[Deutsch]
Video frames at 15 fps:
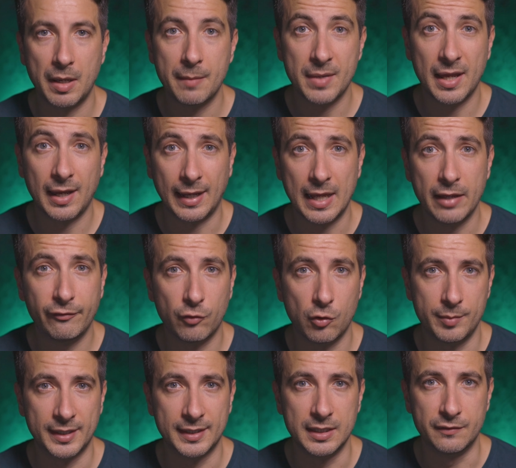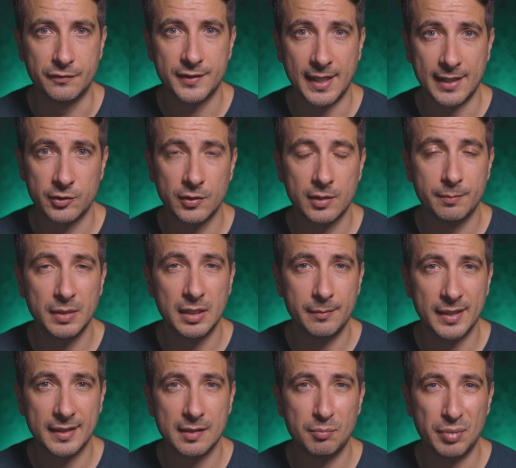Beim RF-Objektiv 600
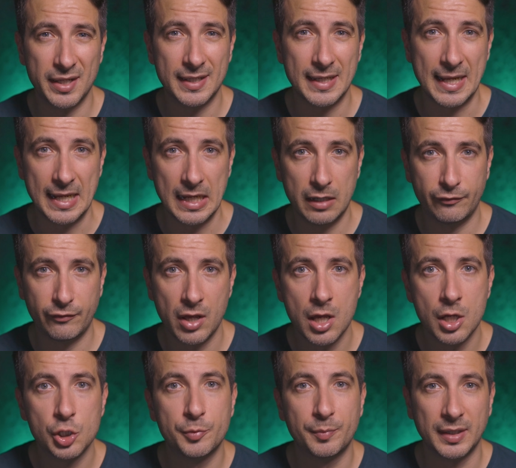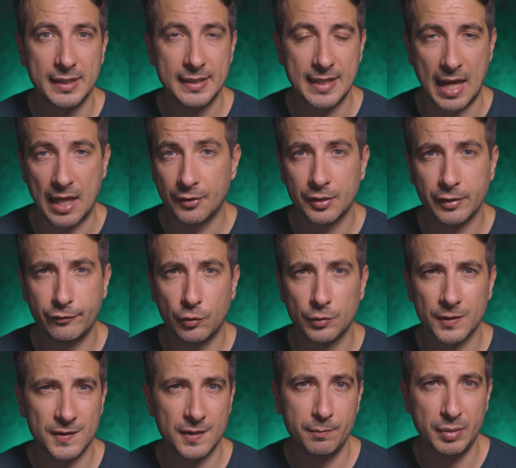mm Blende 11 spricht Canon
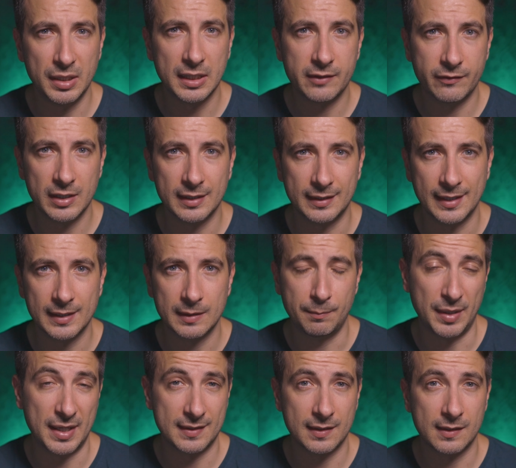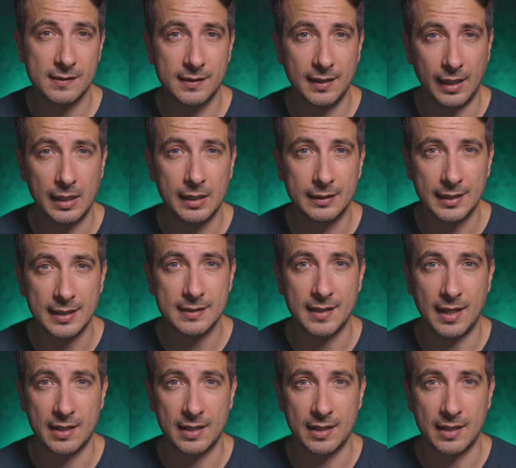davon, dass die Bildqualität besser als die Realität